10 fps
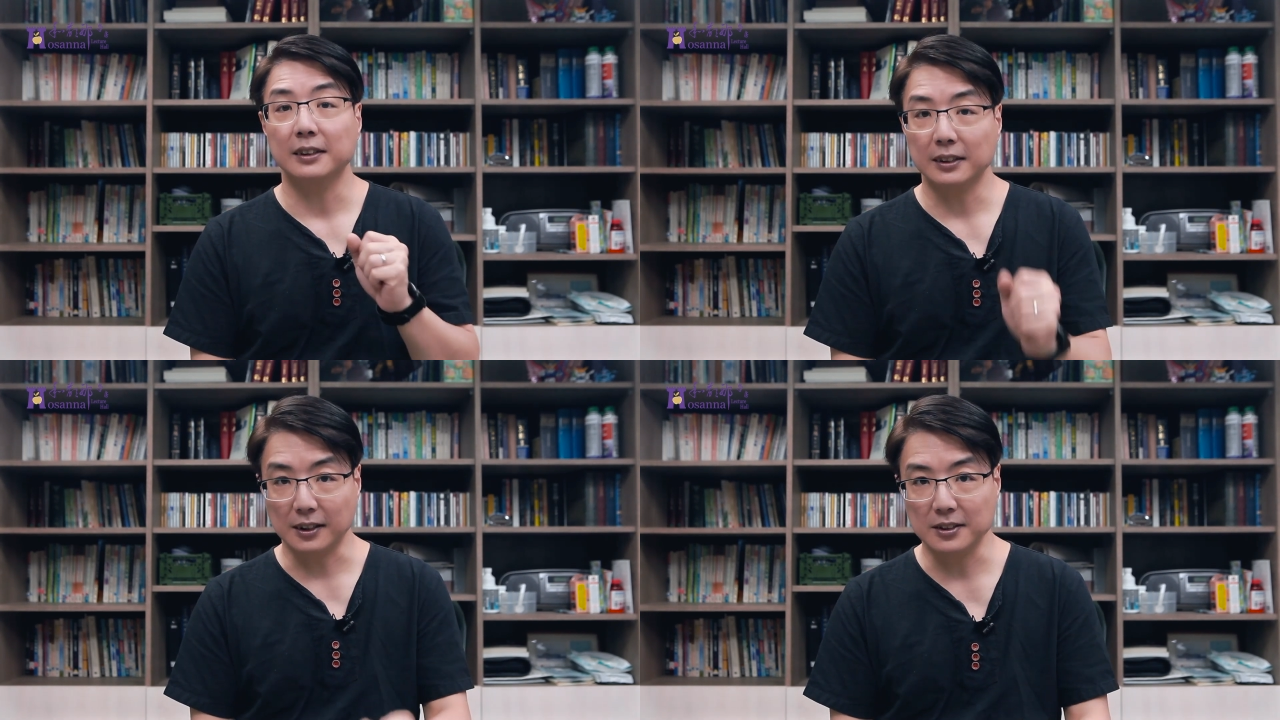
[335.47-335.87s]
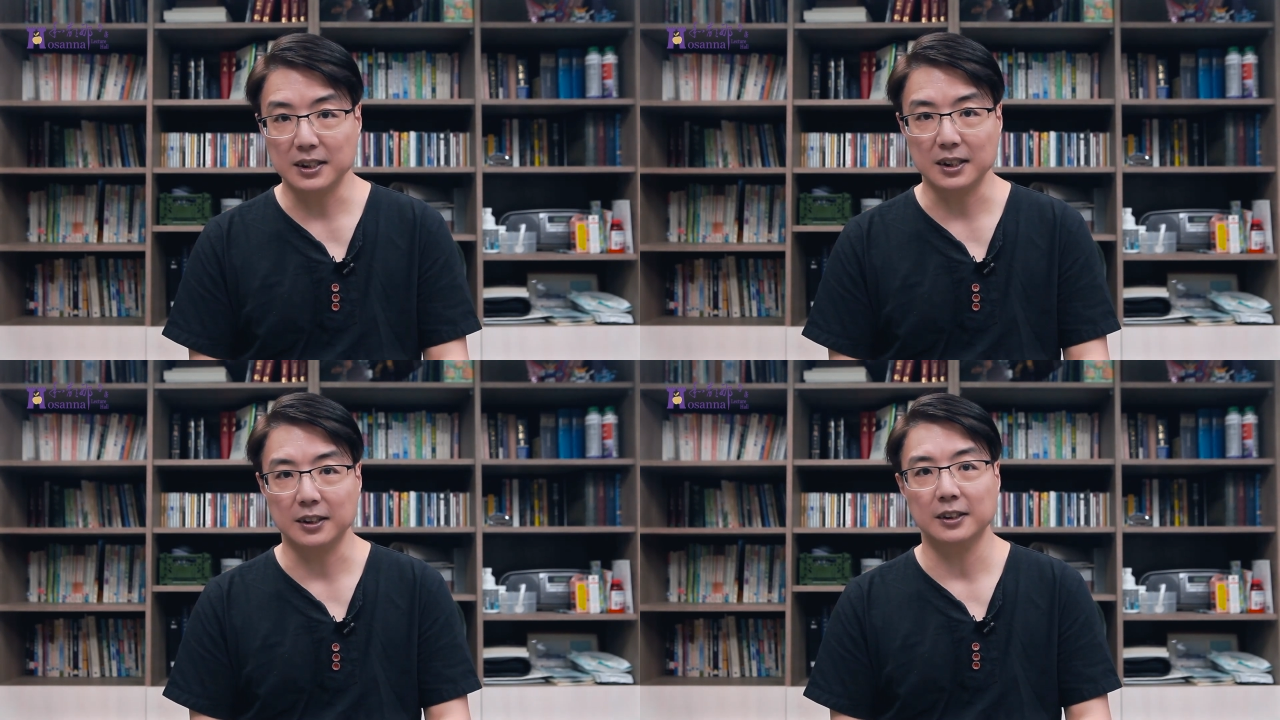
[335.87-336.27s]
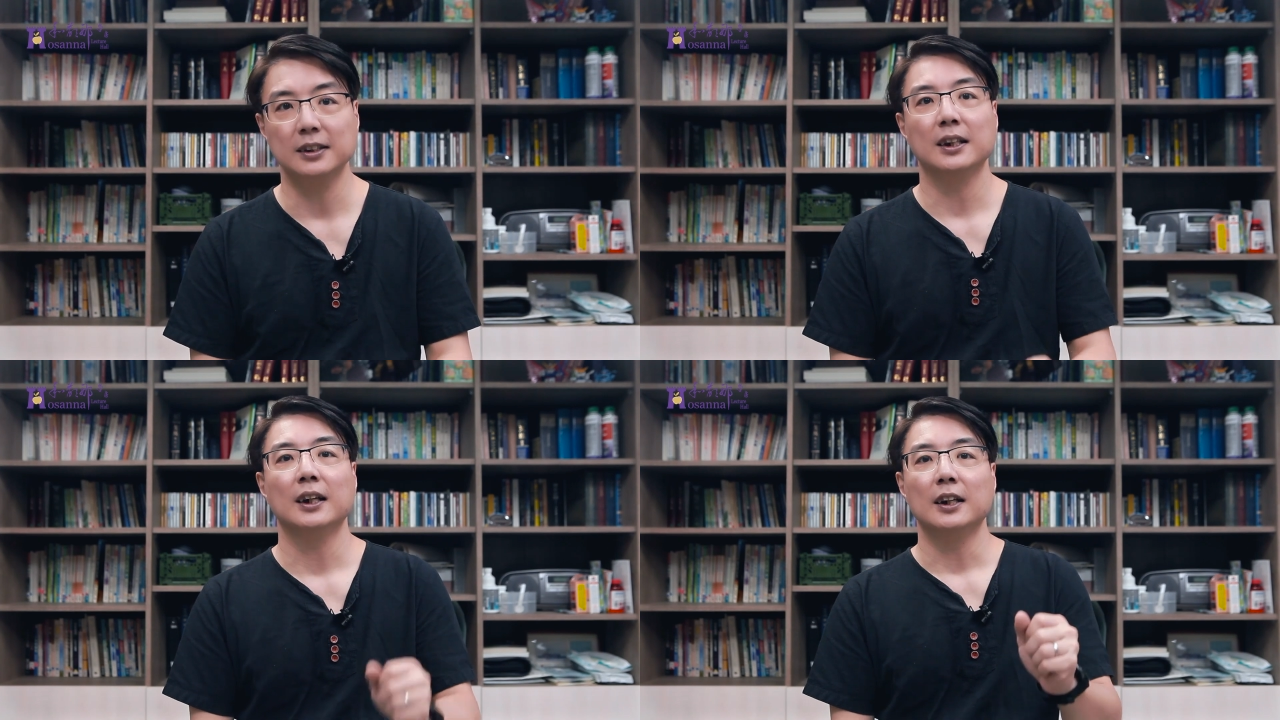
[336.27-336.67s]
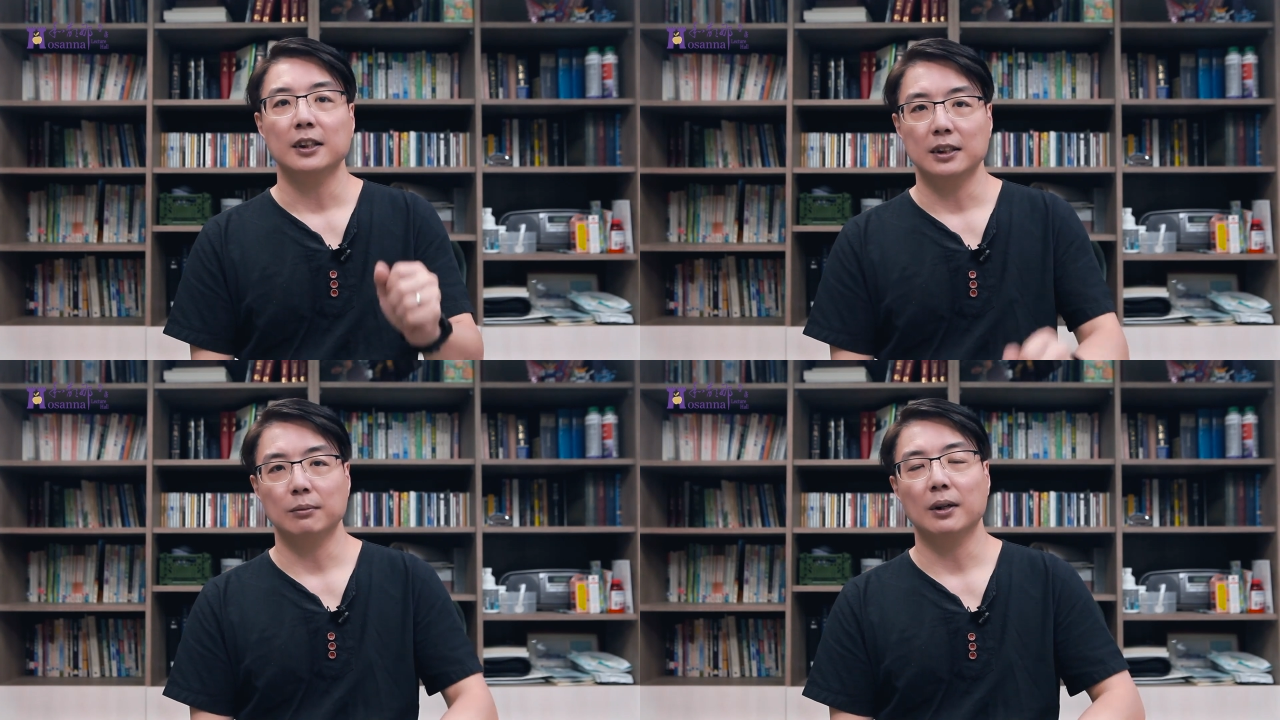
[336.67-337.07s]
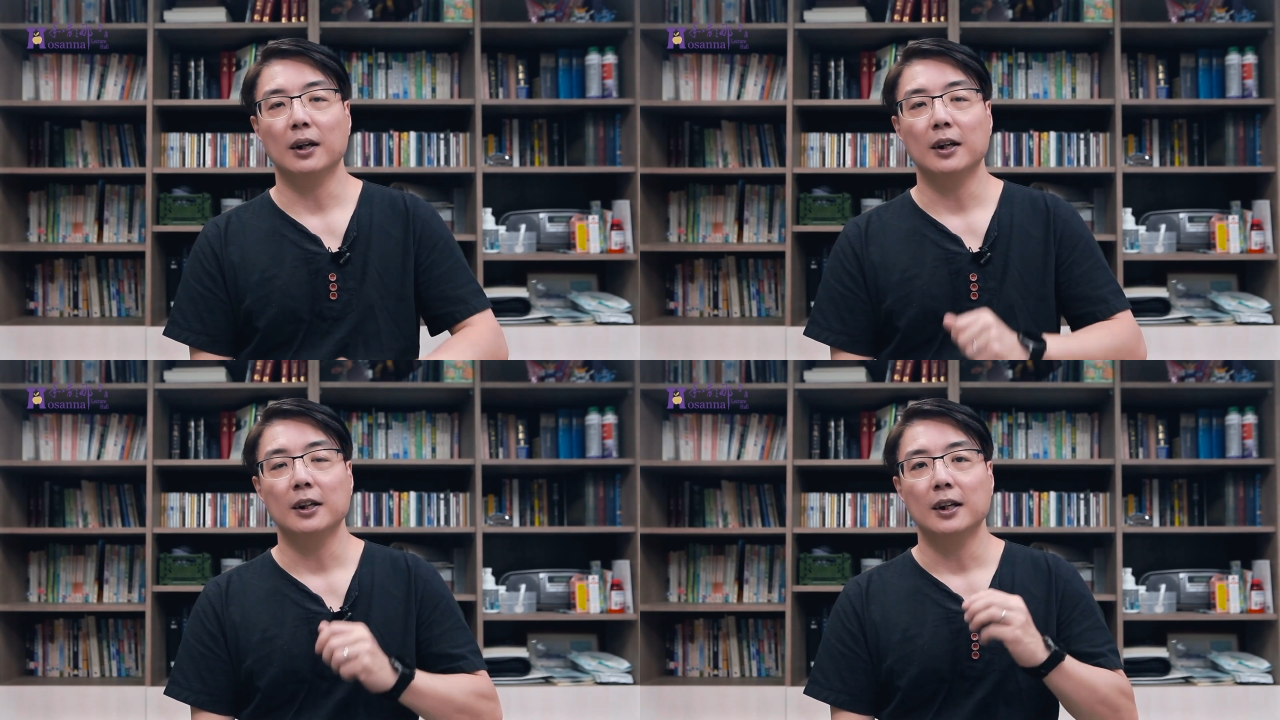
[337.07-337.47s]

更新。那么